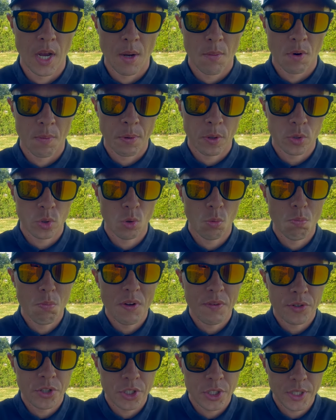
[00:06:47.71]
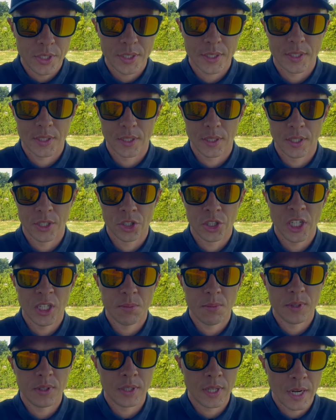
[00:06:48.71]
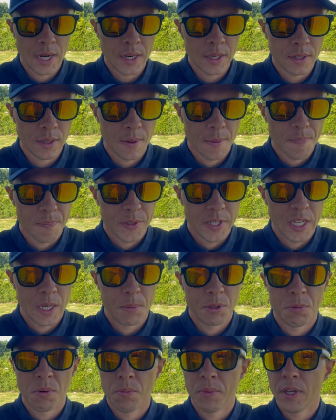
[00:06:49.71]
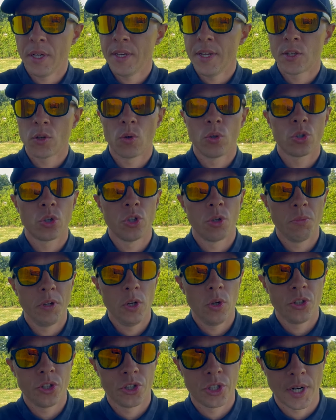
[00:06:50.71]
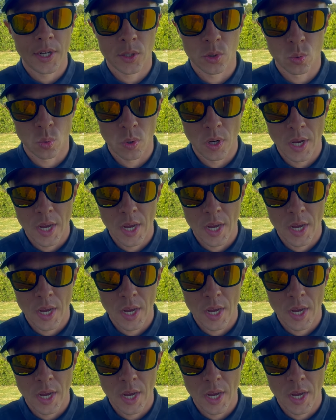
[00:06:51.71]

Po prostu my wszyscy żyjemy tak, jakbyśmy mieli nieskończoną ilość czasu.